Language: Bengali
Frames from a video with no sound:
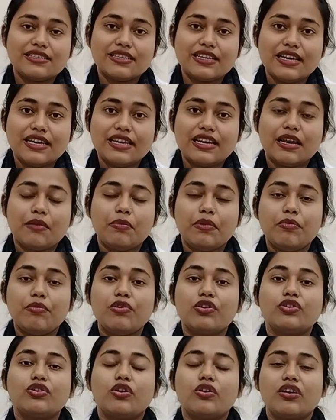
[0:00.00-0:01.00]
স্কিনের
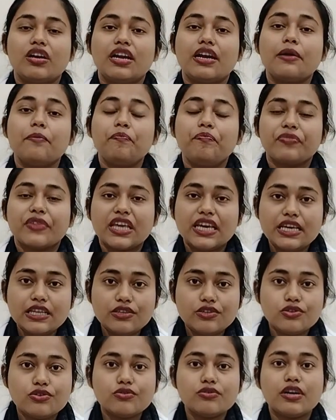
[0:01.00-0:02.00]
বিভিন্ন ধরনের
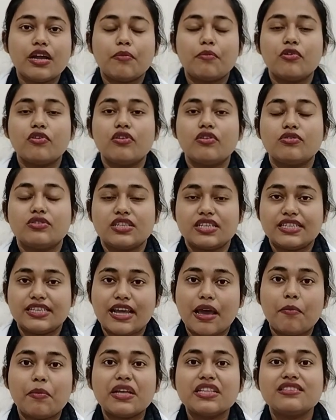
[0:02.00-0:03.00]
ইনজুর্ড এবং হচ্ছে
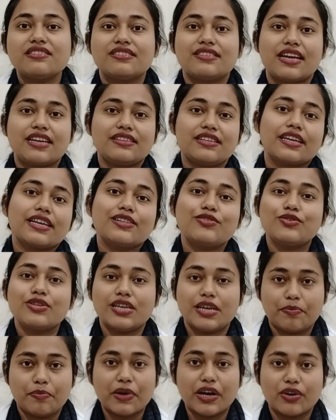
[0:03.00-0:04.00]
ড্যামেজ সাইডটাকে
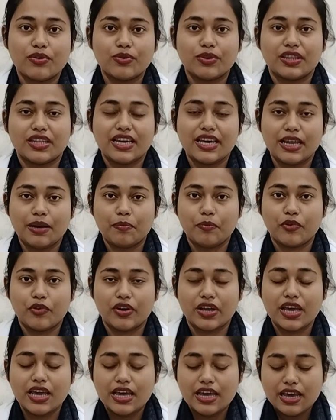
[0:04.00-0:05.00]
হচ্ছে রিপেয়ার করতে হেল্প
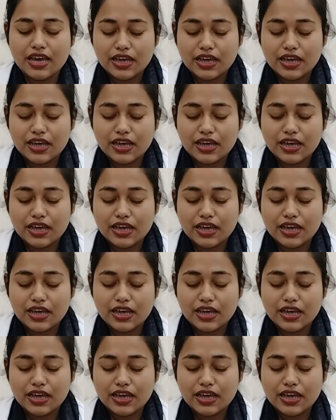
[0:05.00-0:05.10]
করে